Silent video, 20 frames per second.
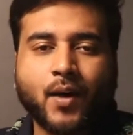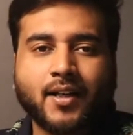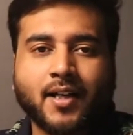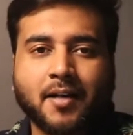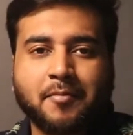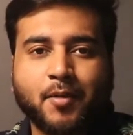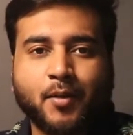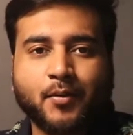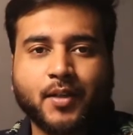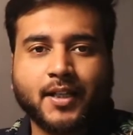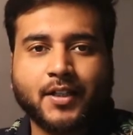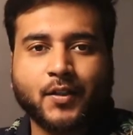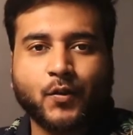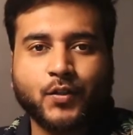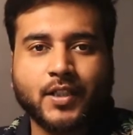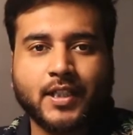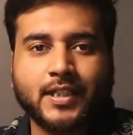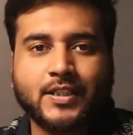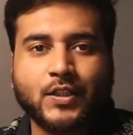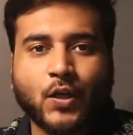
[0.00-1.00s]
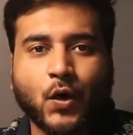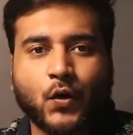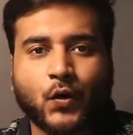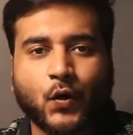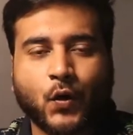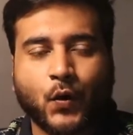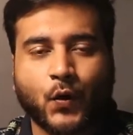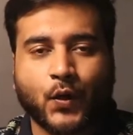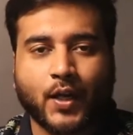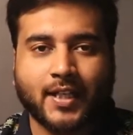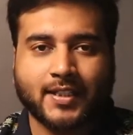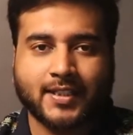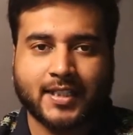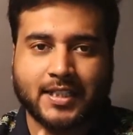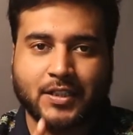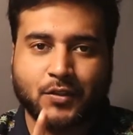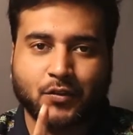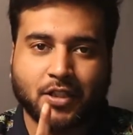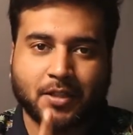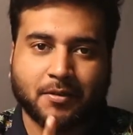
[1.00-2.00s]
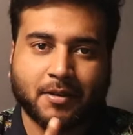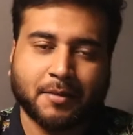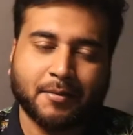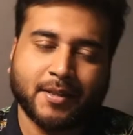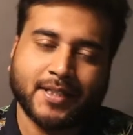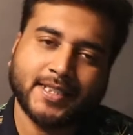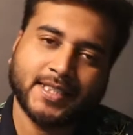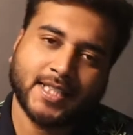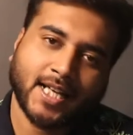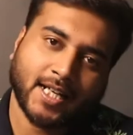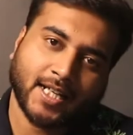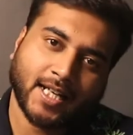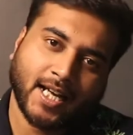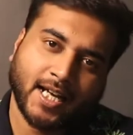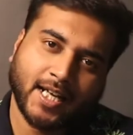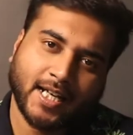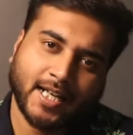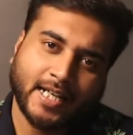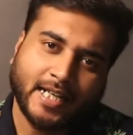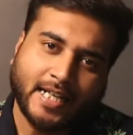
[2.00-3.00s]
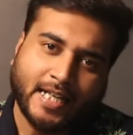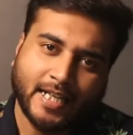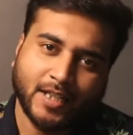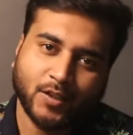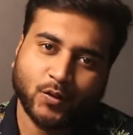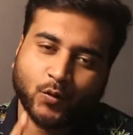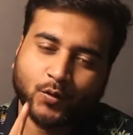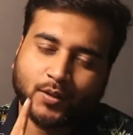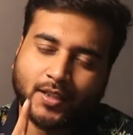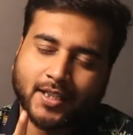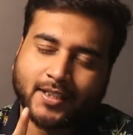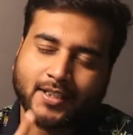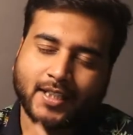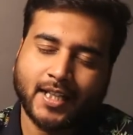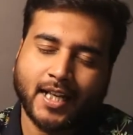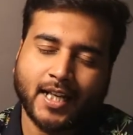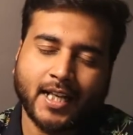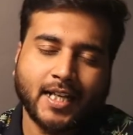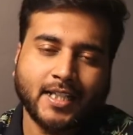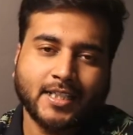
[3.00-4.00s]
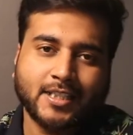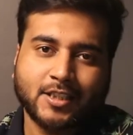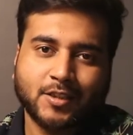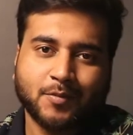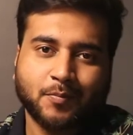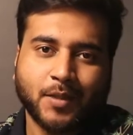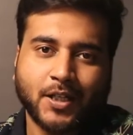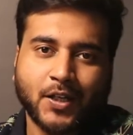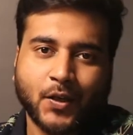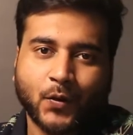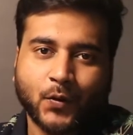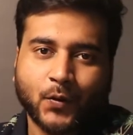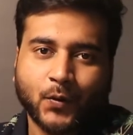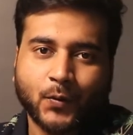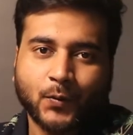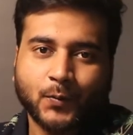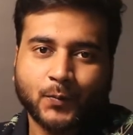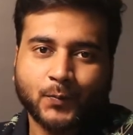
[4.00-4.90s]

वेलकम टू टेक्नोलॉजी शॉर्ट और आज के न्यूज़ के बारे में जानना है तो देखते रहिए इस वीडियो को